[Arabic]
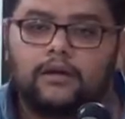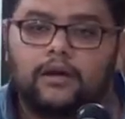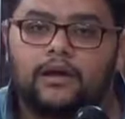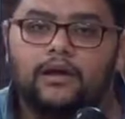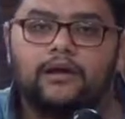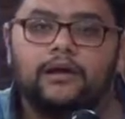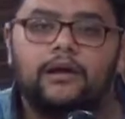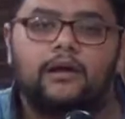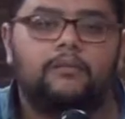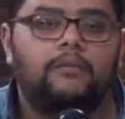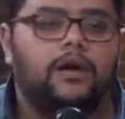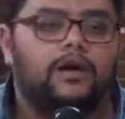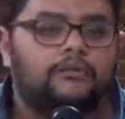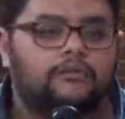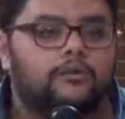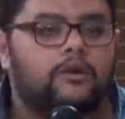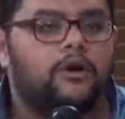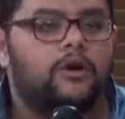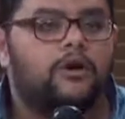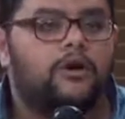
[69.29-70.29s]
خلينا يا جماعه
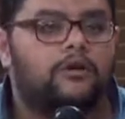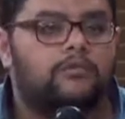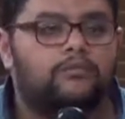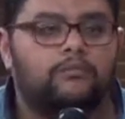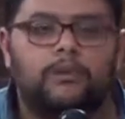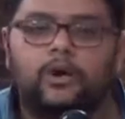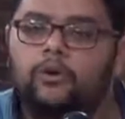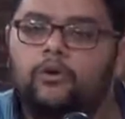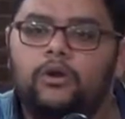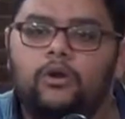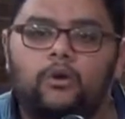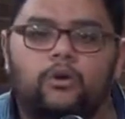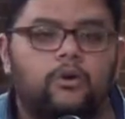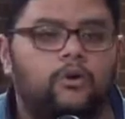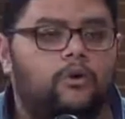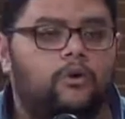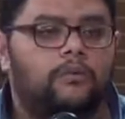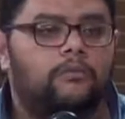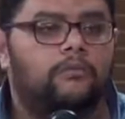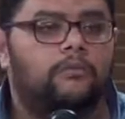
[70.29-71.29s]
نفكر اسمحوا لي اقول
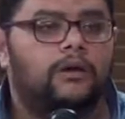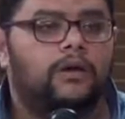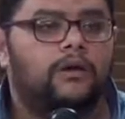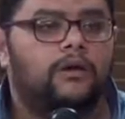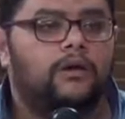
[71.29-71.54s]
لكم